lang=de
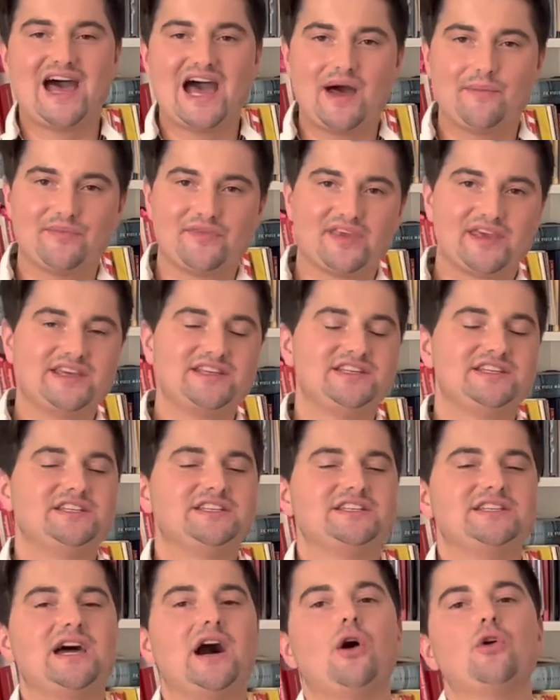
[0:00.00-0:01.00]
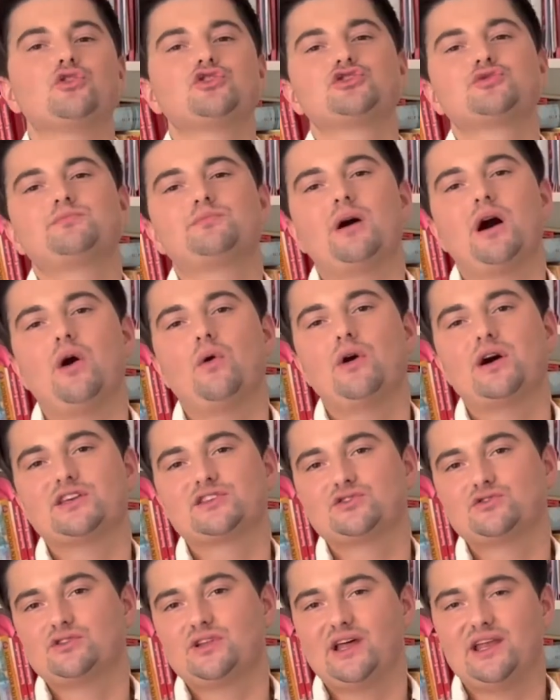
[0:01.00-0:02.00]
abends richtig dich
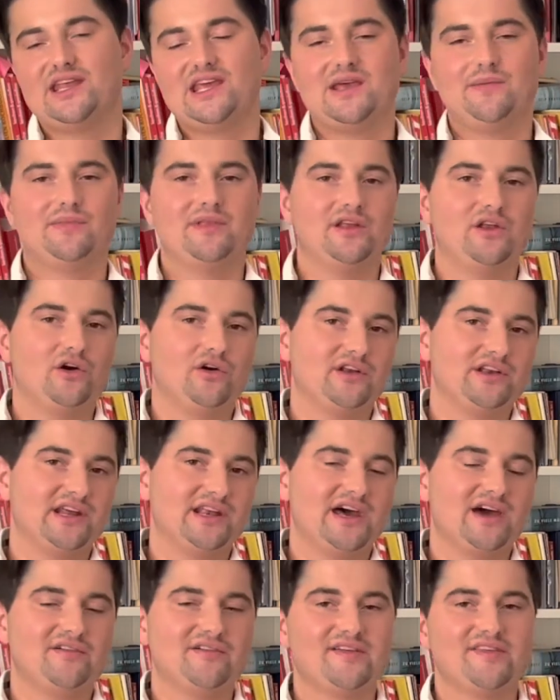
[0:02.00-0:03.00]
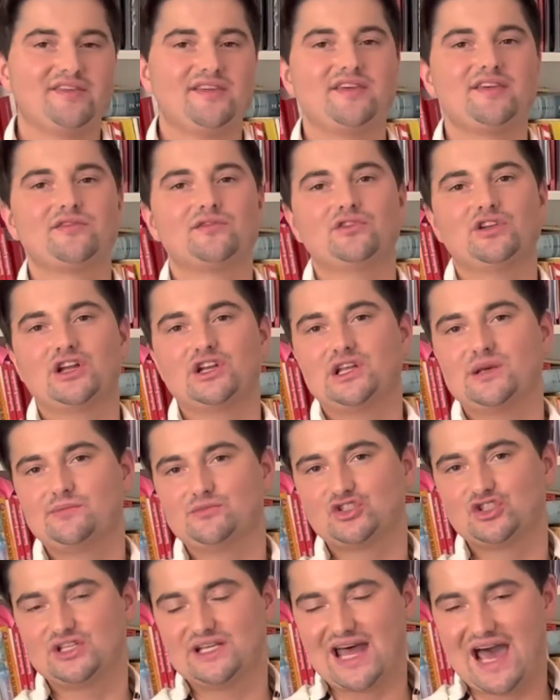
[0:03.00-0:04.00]
auspowerst und dann eben dann noch danach was isst und dann
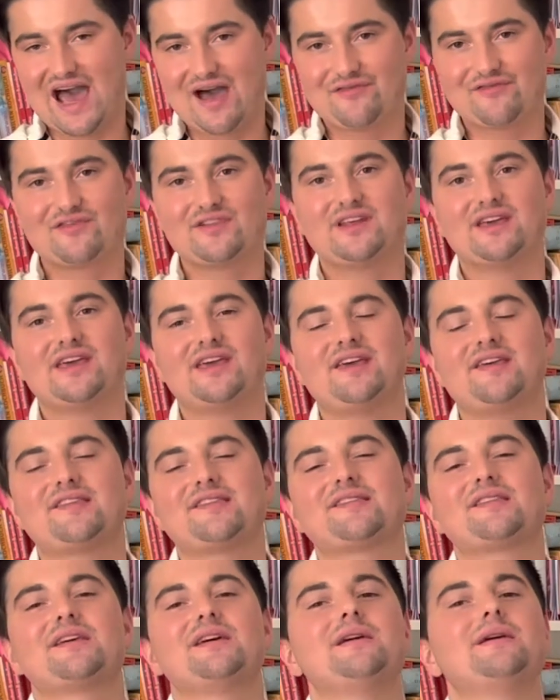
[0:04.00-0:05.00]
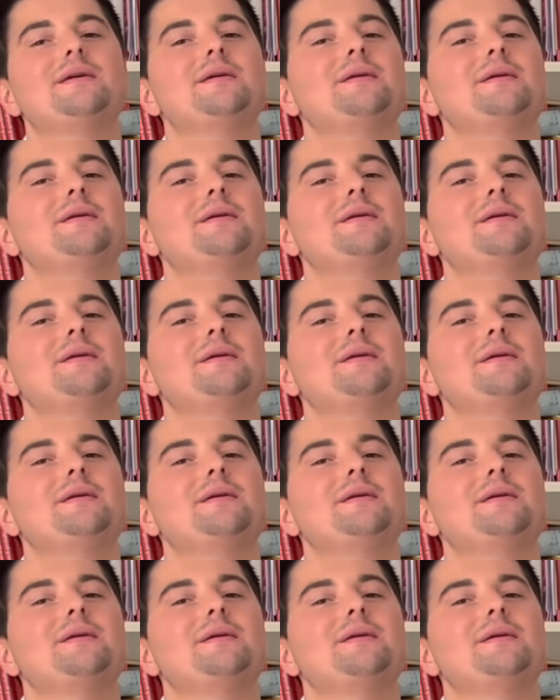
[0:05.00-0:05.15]
eben schlafen gehst